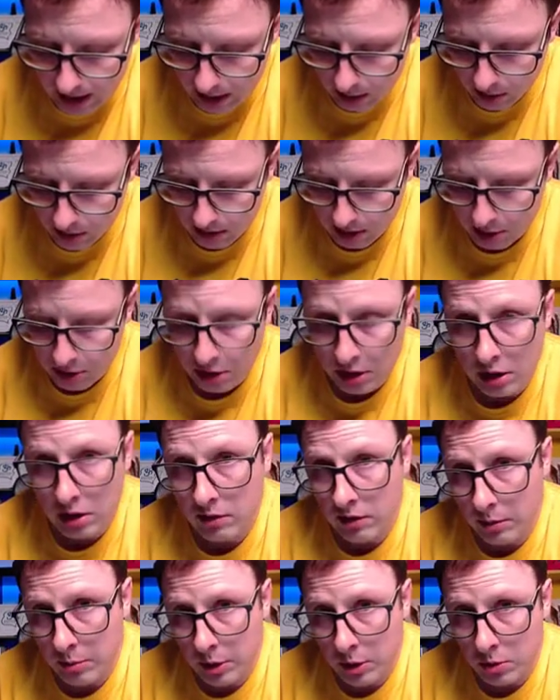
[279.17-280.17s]
Ale oznaczenie
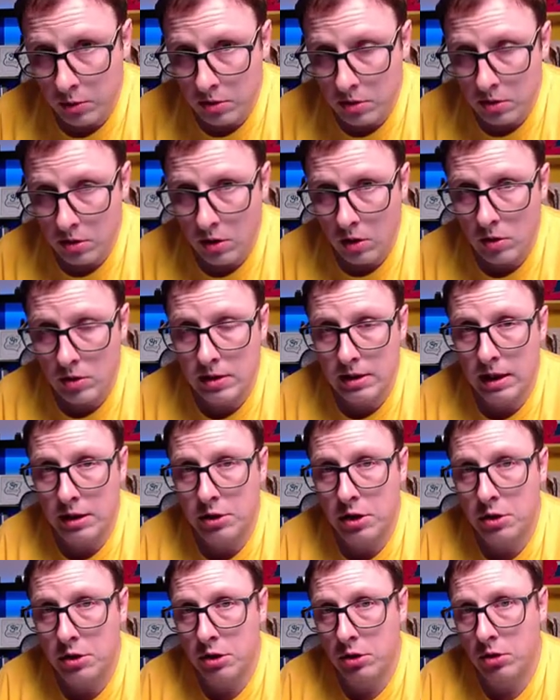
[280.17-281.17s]
2 minus
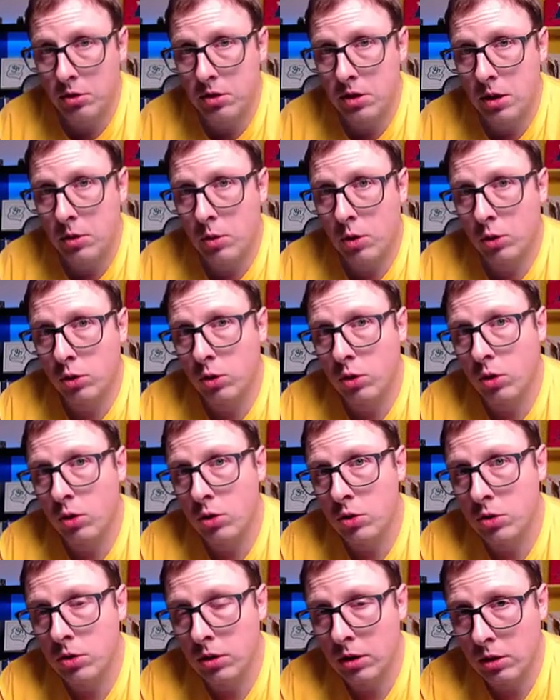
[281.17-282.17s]
oznacza, że dostał od
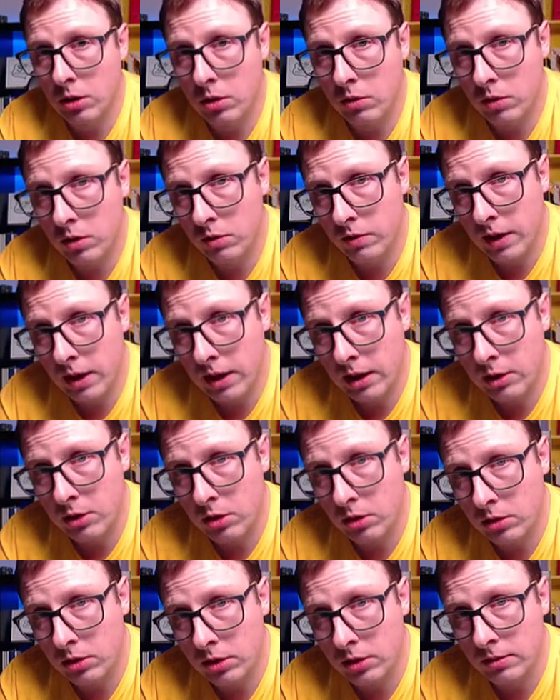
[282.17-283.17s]
kogoś dodatkowo dwa
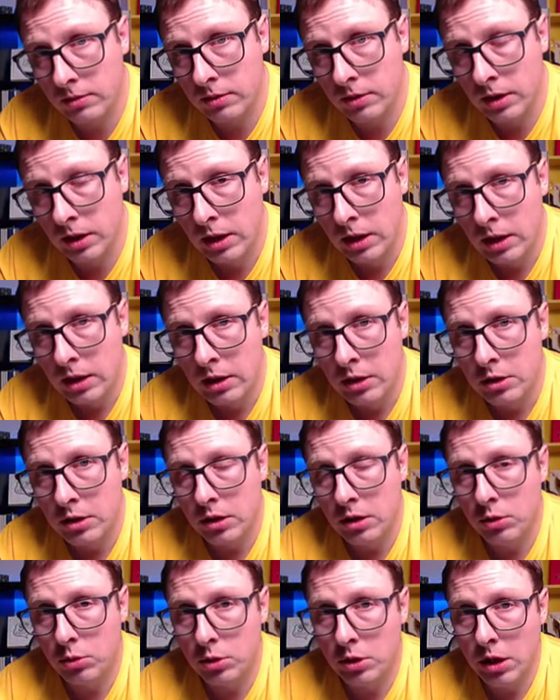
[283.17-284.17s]
elektrony,
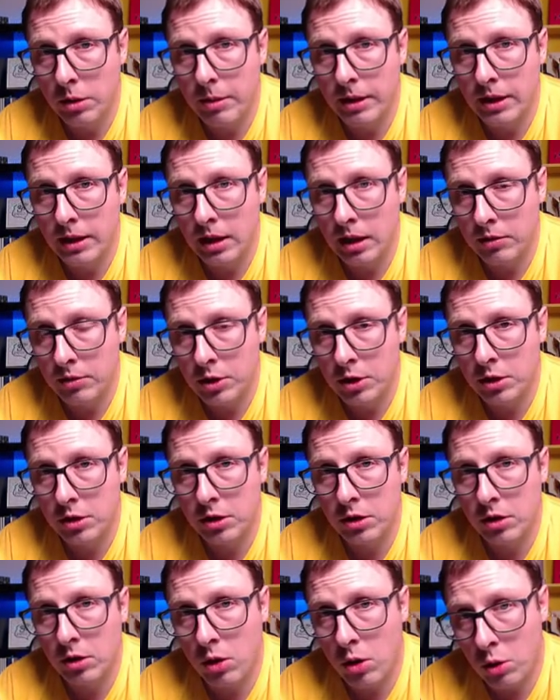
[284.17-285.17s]
czyli już nie ma tak jak
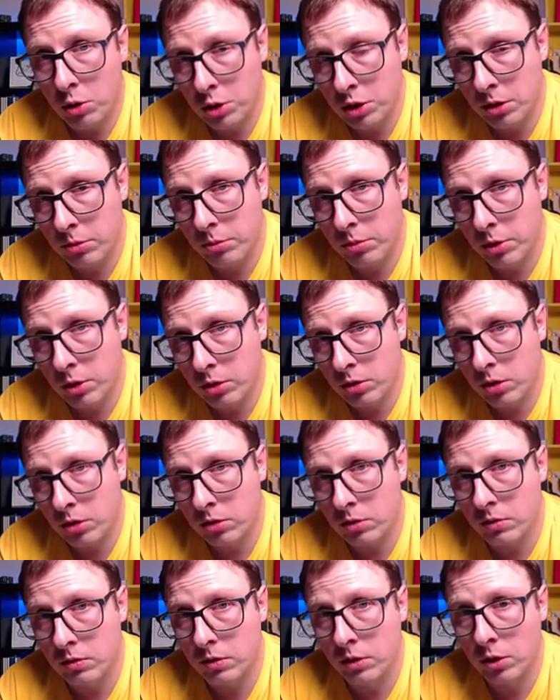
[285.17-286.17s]
wcześniej 8
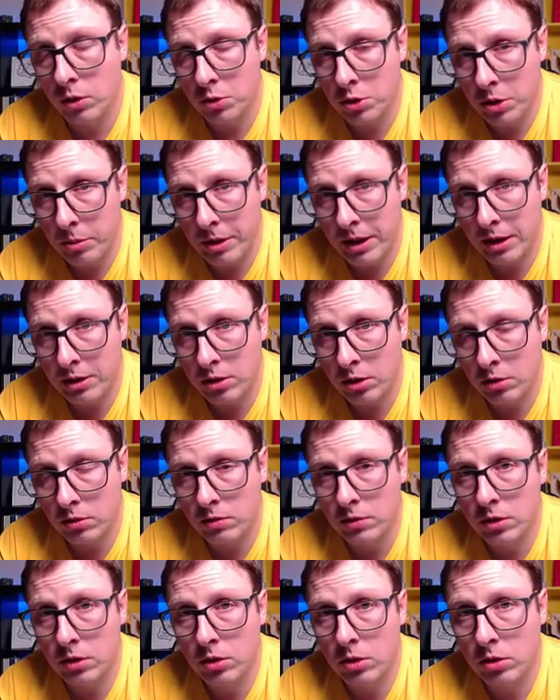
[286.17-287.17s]
protonów i 8
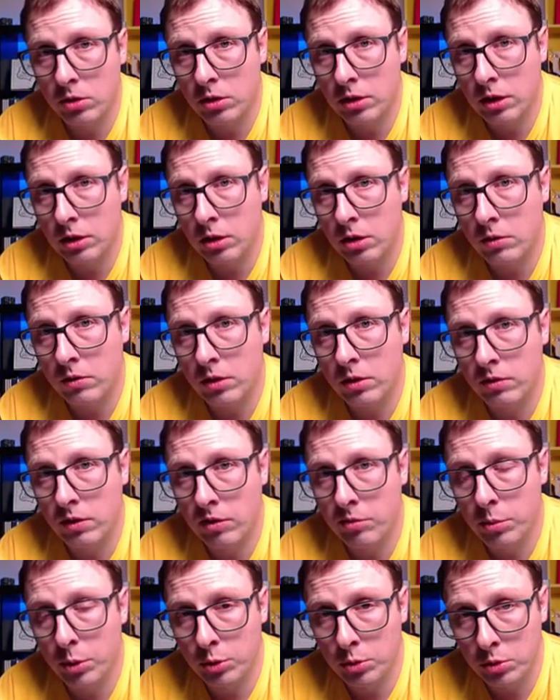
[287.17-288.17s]
elektronów, tylko dodatkowo
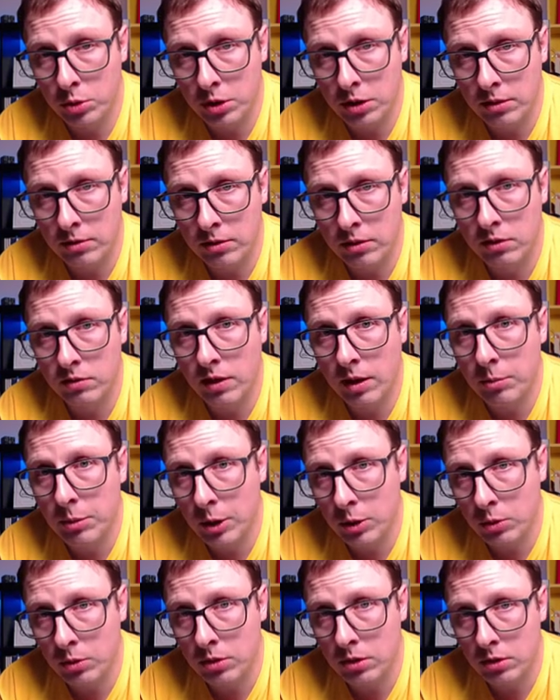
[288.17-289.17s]
dwa w bonusie. 2
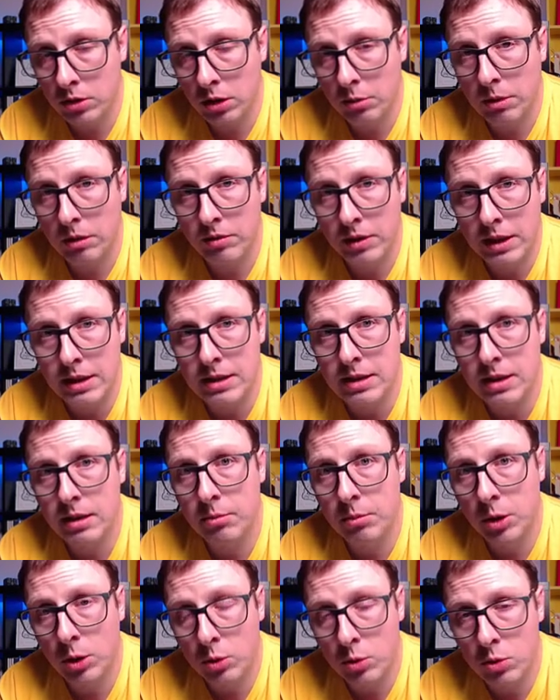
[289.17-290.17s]
minus, czyli ma
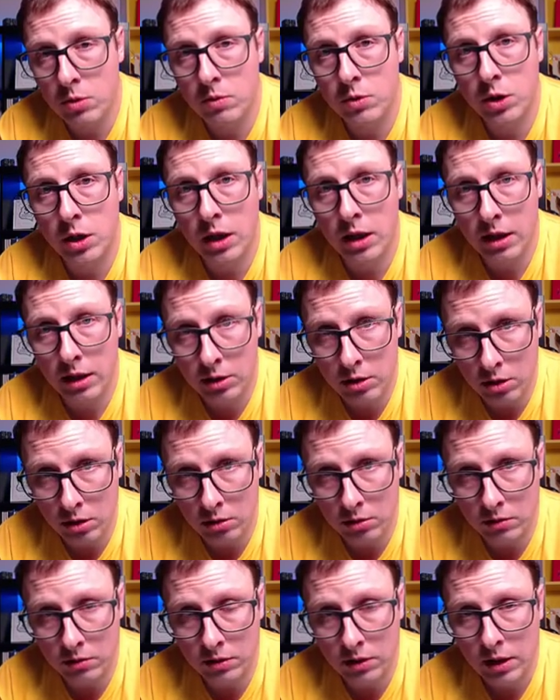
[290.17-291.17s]
więcej minusów, czyli
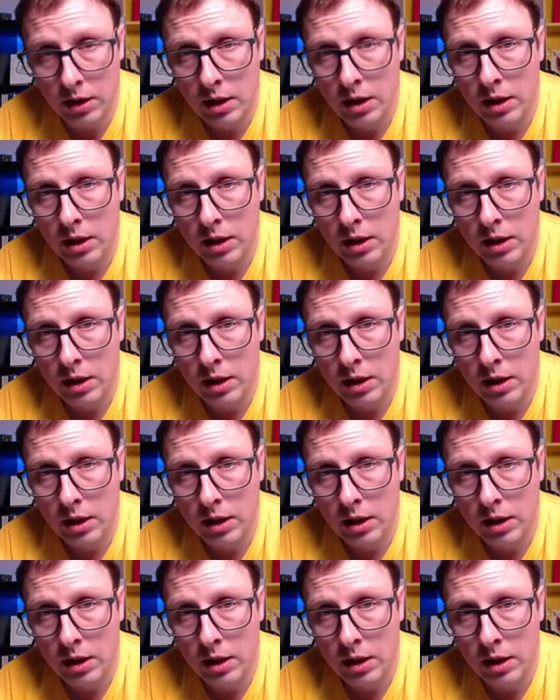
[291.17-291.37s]
elektronów.